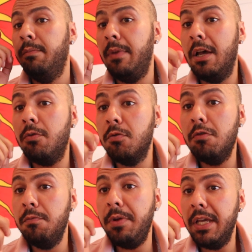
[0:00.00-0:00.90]
مع
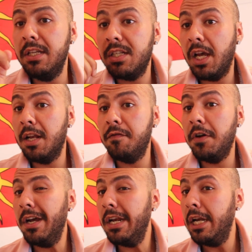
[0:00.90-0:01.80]
اخوكم بعيش
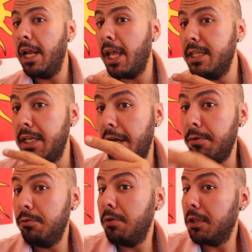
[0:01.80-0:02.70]
الفا اللي غادي
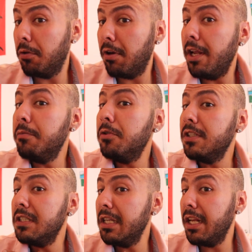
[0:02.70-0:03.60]
نعاودو نهضرو على
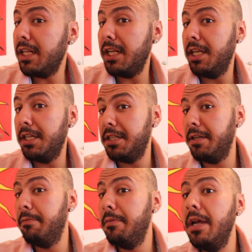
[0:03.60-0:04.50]
مؤشرات
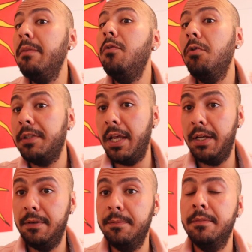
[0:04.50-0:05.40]
الاعجاب المتعة